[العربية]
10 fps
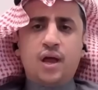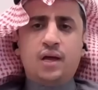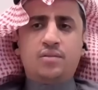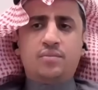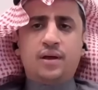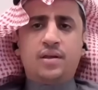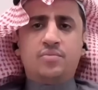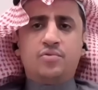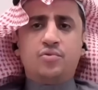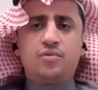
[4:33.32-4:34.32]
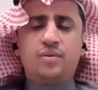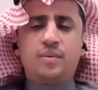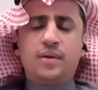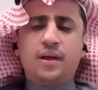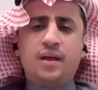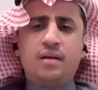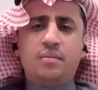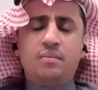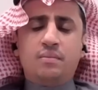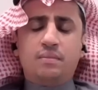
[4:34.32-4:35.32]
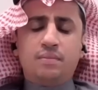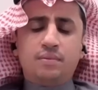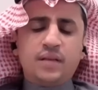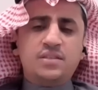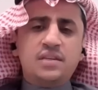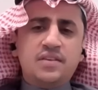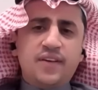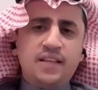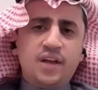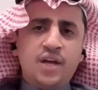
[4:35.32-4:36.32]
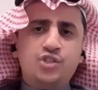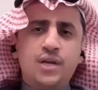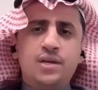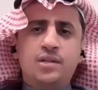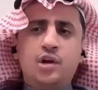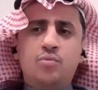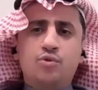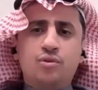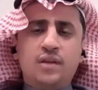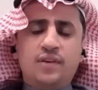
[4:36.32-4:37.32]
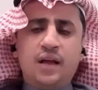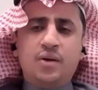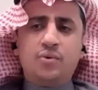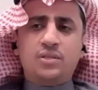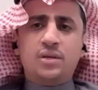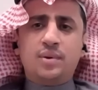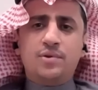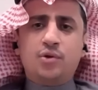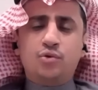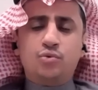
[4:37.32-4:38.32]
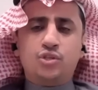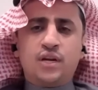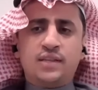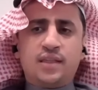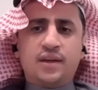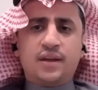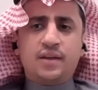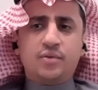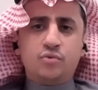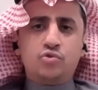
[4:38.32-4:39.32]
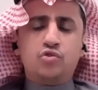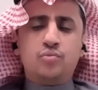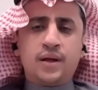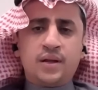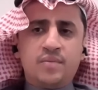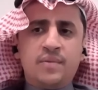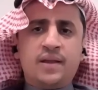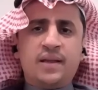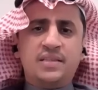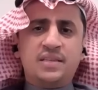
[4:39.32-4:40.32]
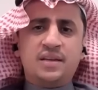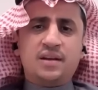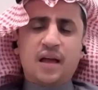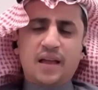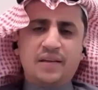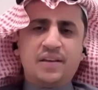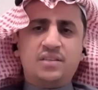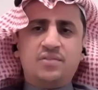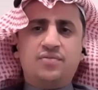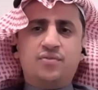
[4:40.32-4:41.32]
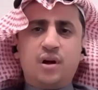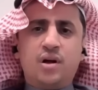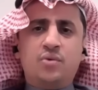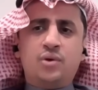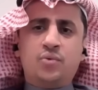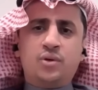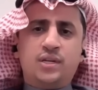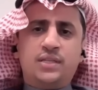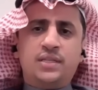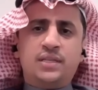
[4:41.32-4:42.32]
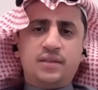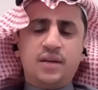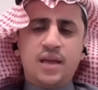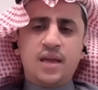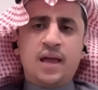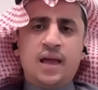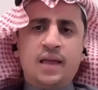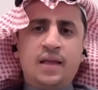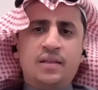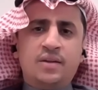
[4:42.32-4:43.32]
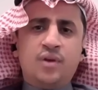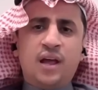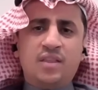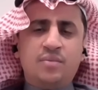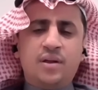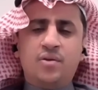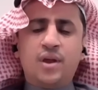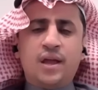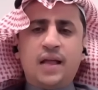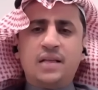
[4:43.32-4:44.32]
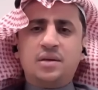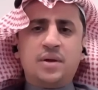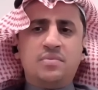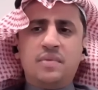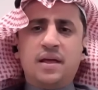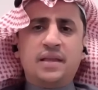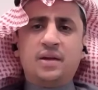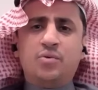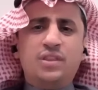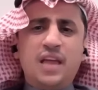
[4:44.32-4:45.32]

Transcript: نلاحظ بأن البنوك في المملكة تصنيفاتها جيدة ومرتفعة والسبب يعود وجهة نظري لوجود بنك مركزي أجريسيف وقوي وشديد حقيقة نلاحظ بأن هناك أزمات مالية